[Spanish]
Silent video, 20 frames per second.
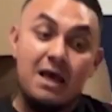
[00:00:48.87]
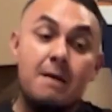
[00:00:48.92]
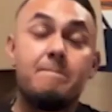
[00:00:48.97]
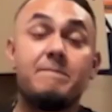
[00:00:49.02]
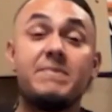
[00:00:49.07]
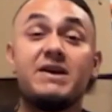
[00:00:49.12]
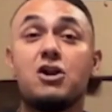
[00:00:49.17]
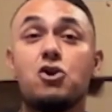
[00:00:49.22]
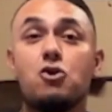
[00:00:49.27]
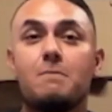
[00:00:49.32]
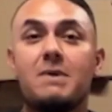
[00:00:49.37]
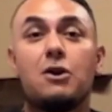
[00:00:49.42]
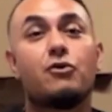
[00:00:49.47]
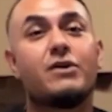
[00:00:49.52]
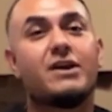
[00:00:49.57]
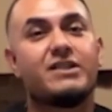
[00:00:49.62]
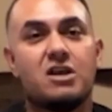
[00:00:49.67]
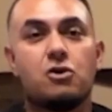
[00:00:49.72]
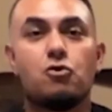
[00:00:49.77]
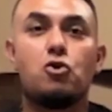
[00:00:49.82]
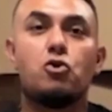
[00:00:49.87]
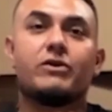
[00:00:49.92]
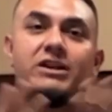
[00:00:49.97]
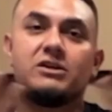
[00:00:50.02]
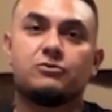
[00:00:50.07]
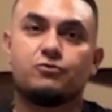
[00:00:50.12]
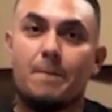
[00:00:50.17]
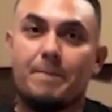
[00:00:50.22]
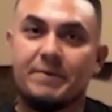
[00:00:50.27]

Miren nomás lo que tengo lo que les voy a